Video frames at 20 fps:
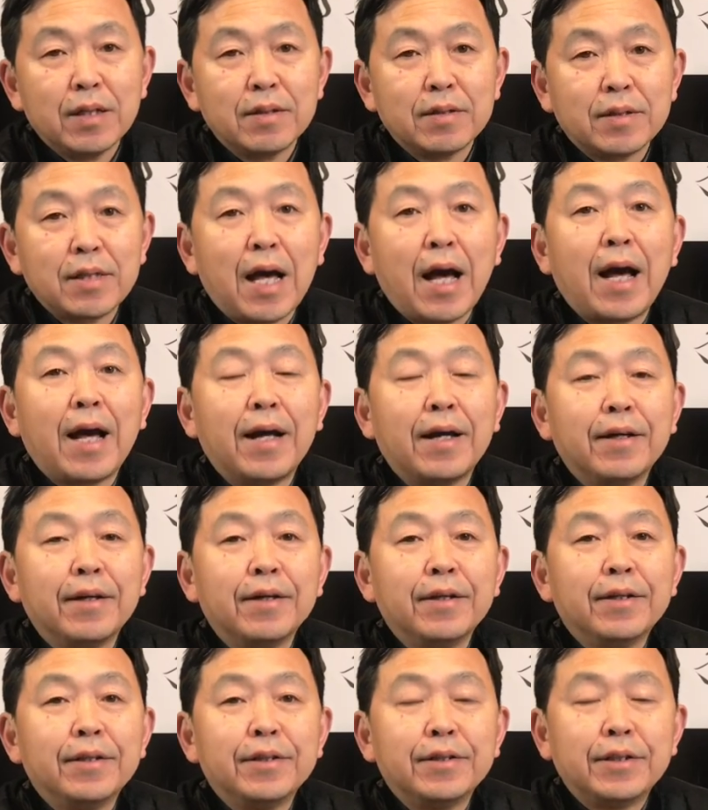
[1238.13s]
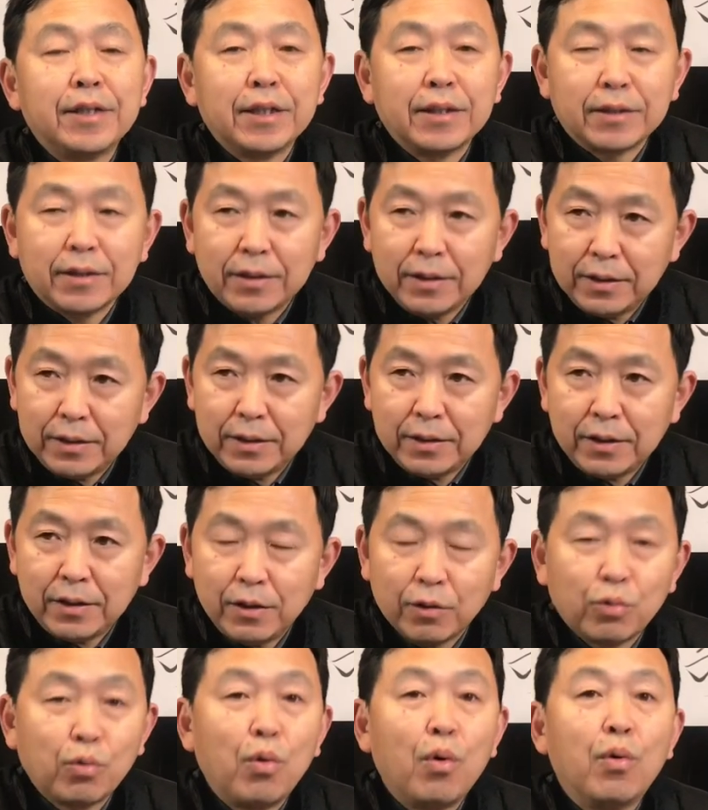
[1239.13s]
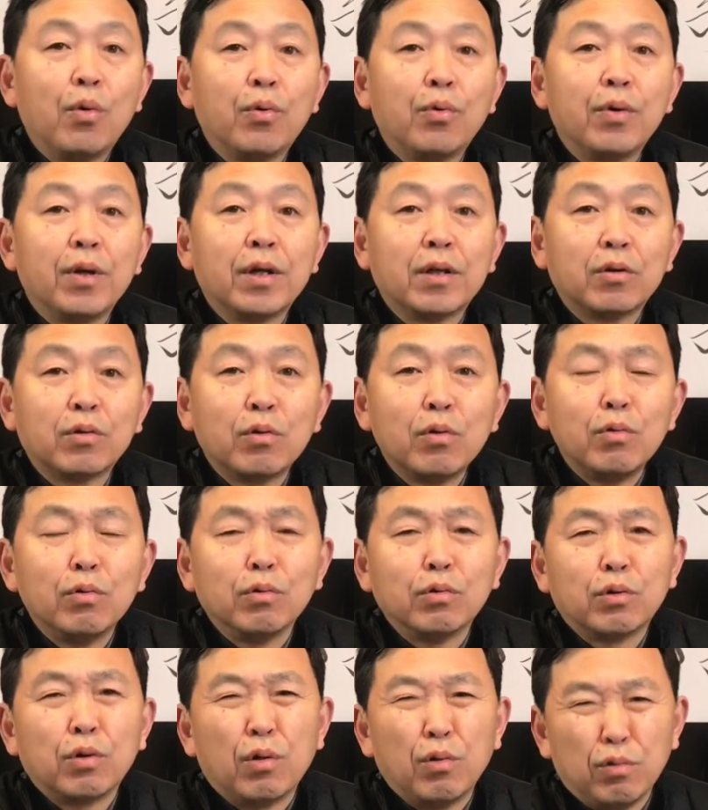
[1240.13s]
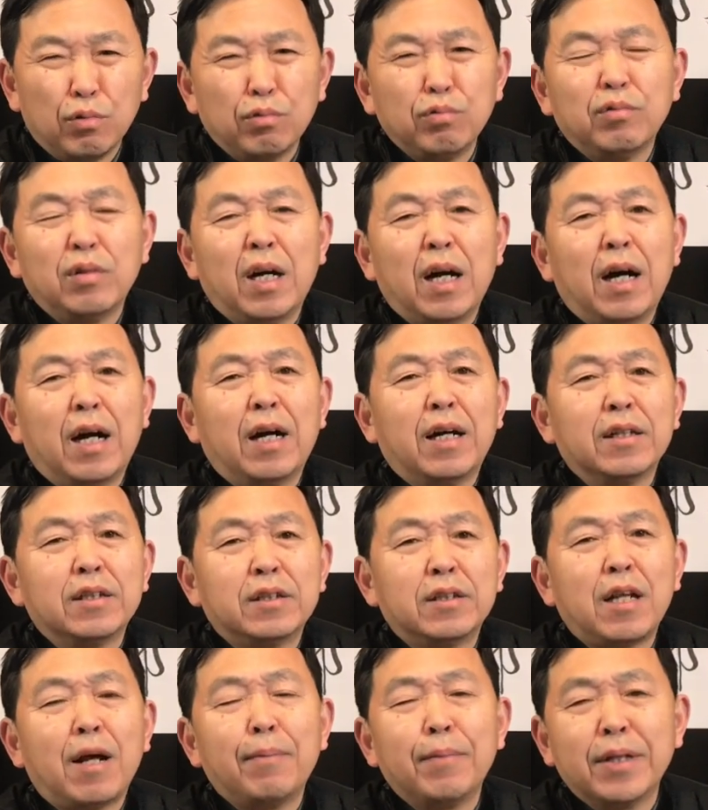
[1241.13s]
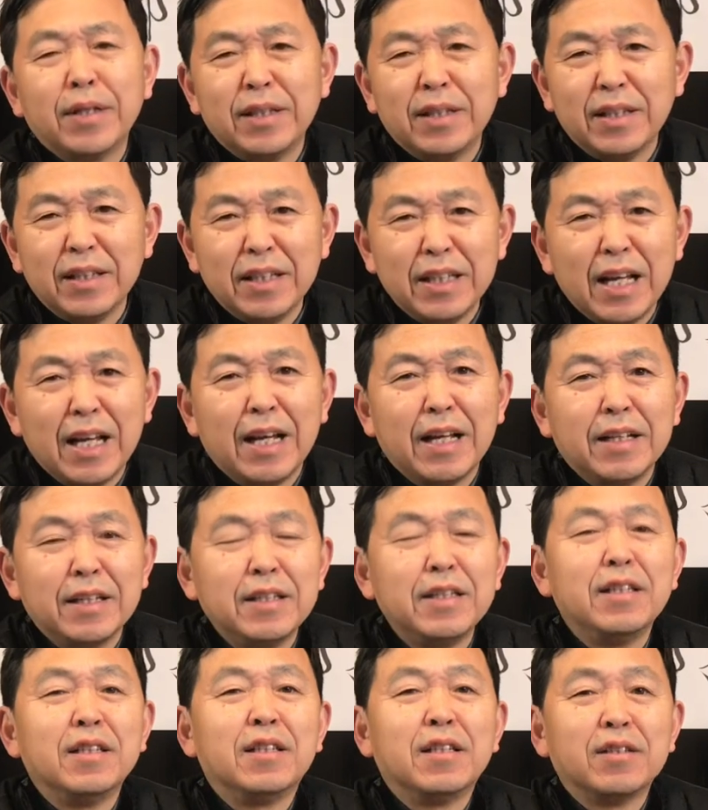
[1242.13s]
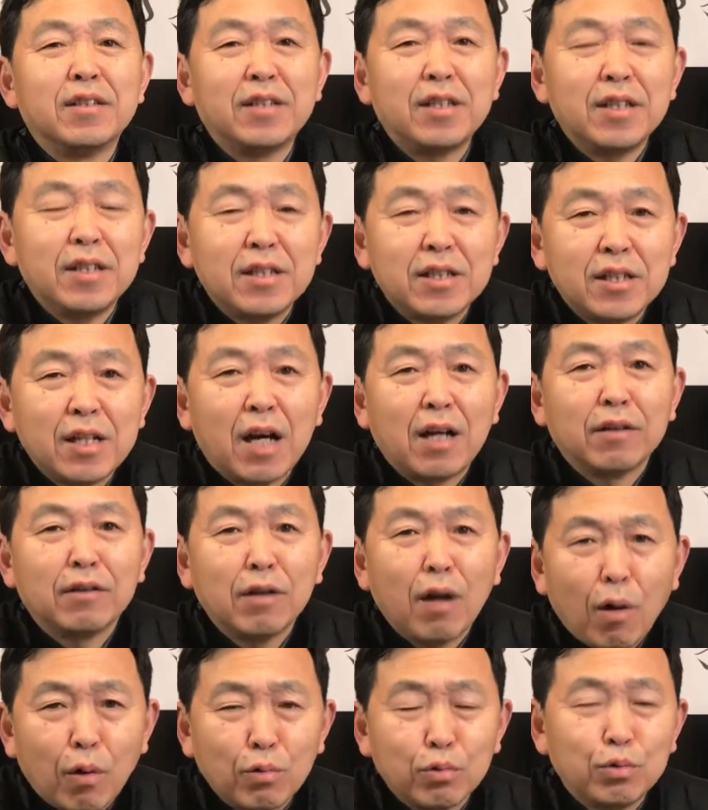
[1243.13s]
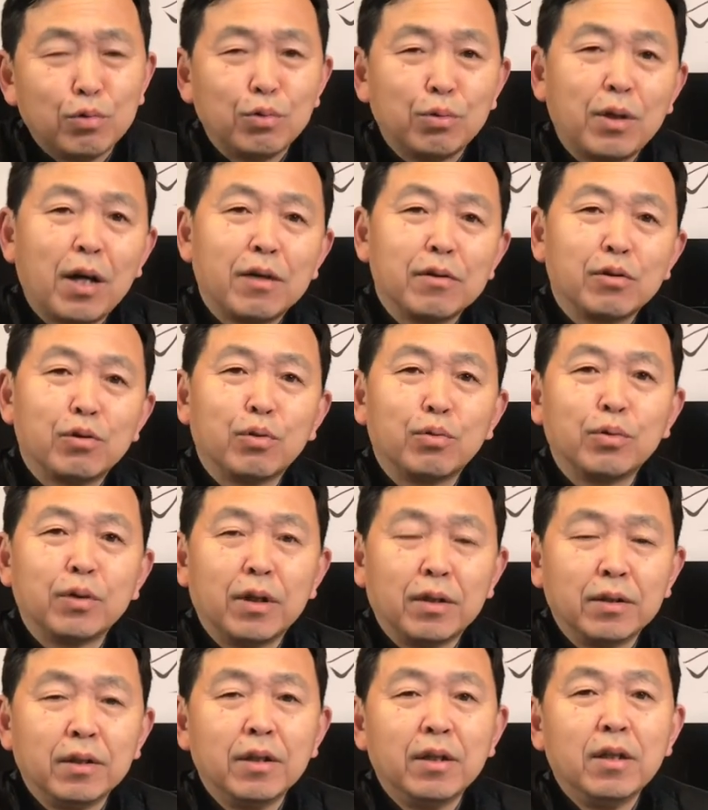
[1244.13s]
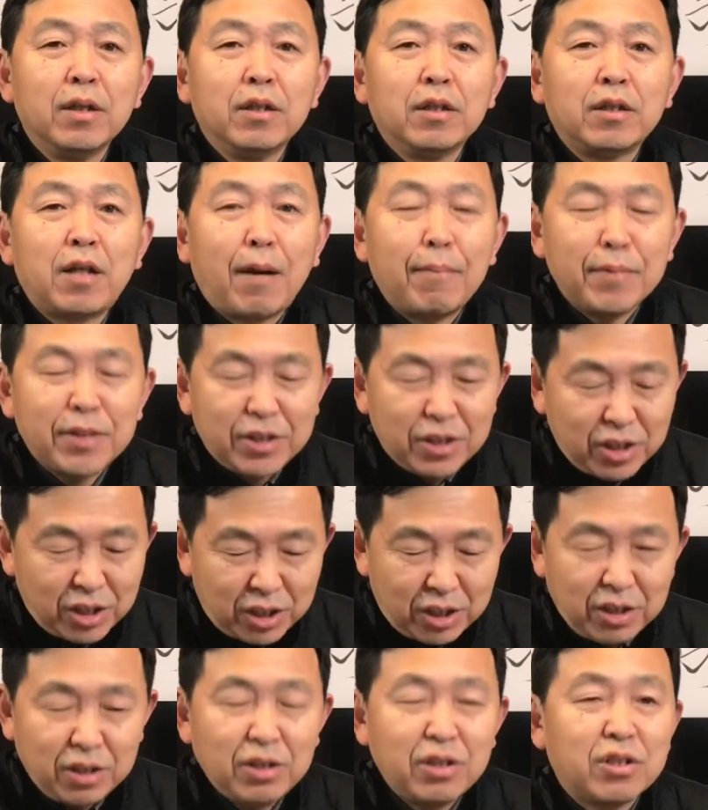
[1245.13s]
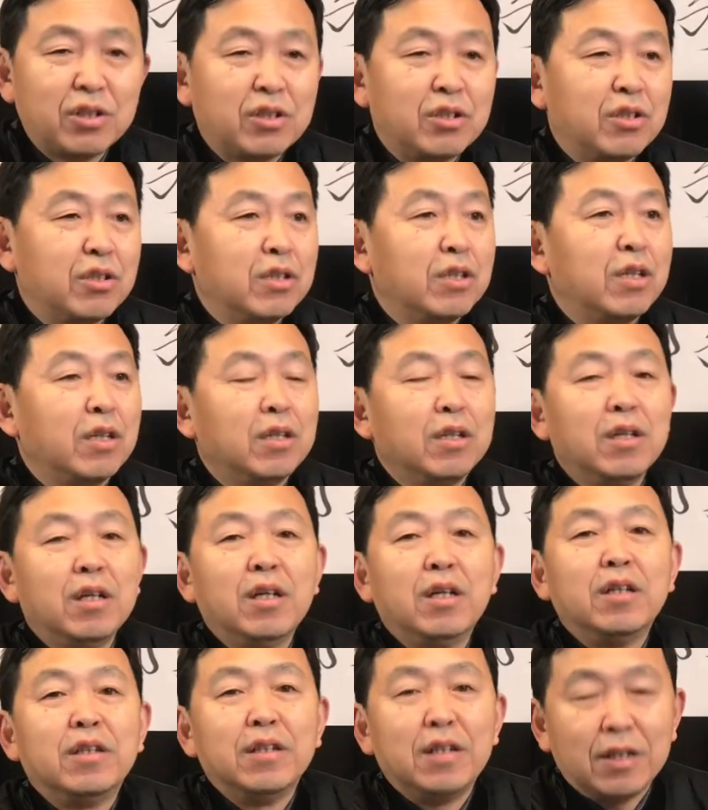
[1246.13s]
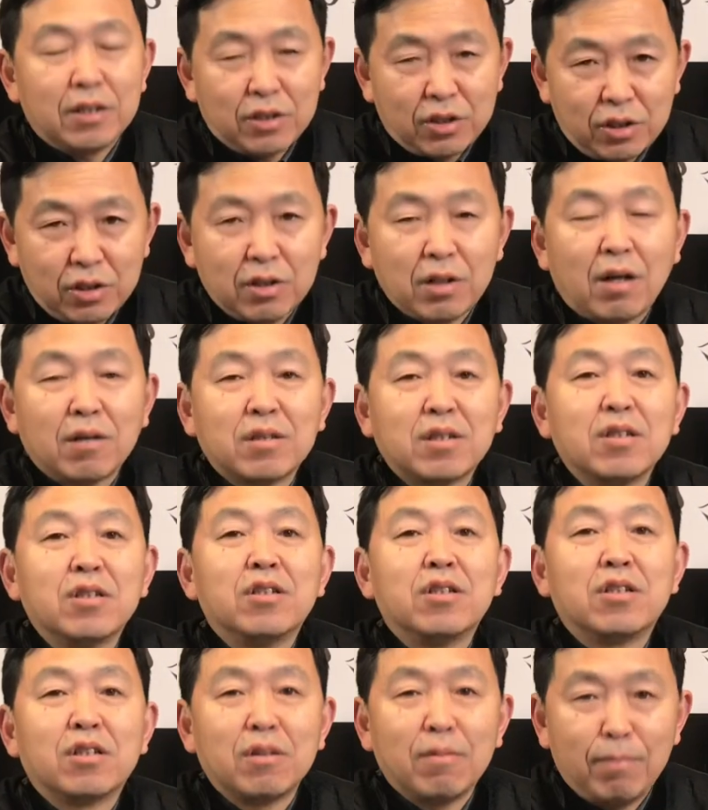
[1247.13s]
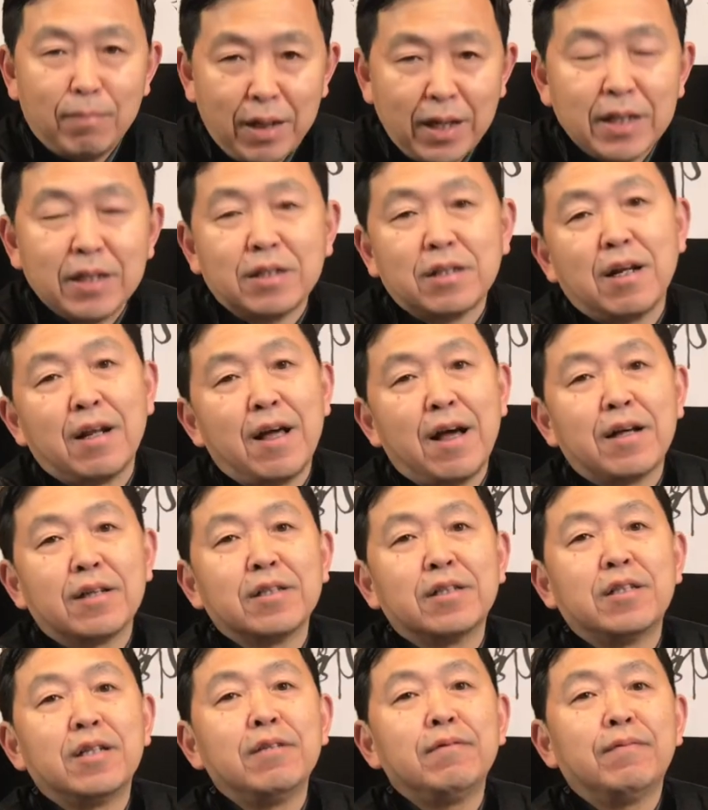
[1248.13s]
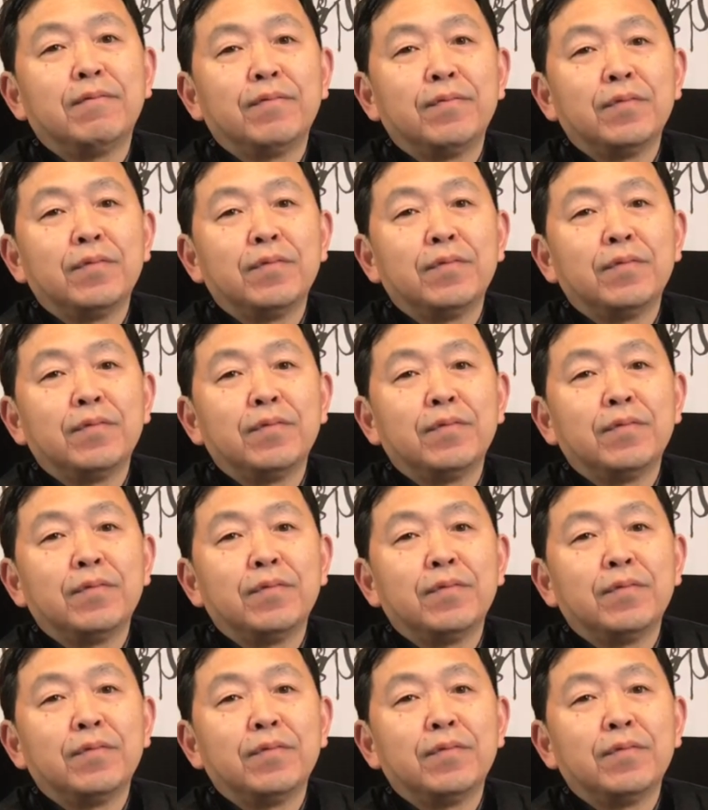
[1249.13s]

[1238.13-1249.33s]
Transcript: 在这个和郭文贵共同啊他们演绎的这一场闹剧当中呢，他们其实呢也知道自己是昧着良心，